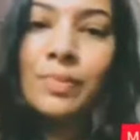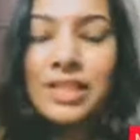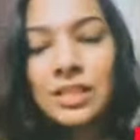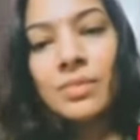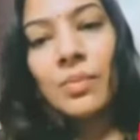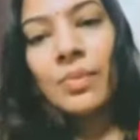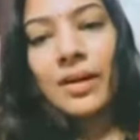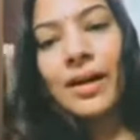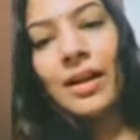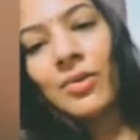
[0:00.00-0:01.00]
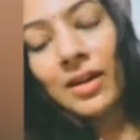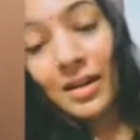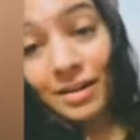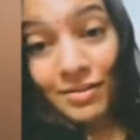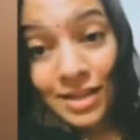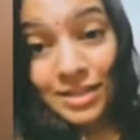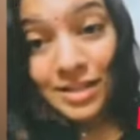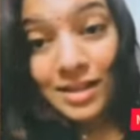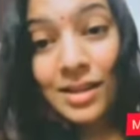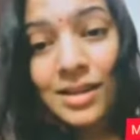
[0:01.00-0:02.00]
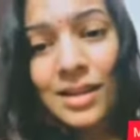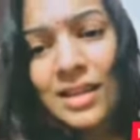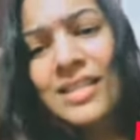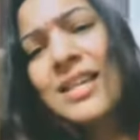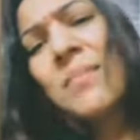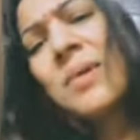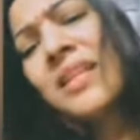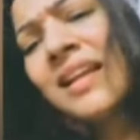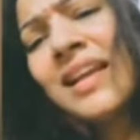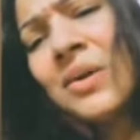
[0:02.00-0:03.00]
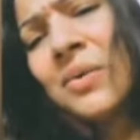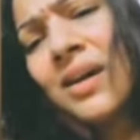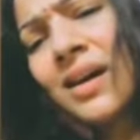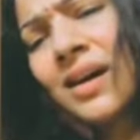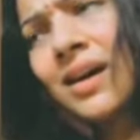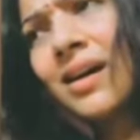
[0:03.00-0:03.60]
పచ్చిమిరపకాయలు అన్నీ వేసి సంబంధం లేకుండా